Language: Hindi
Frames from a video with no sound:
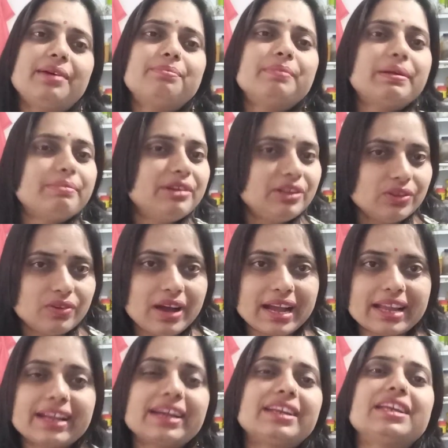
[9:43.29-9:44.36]
अब मैं वीडियो
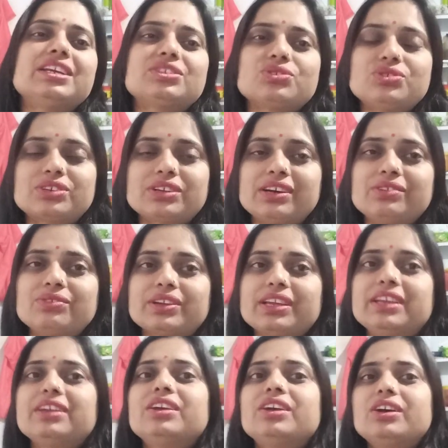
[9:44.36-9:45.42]
आगे का नहीं शूट करूंगी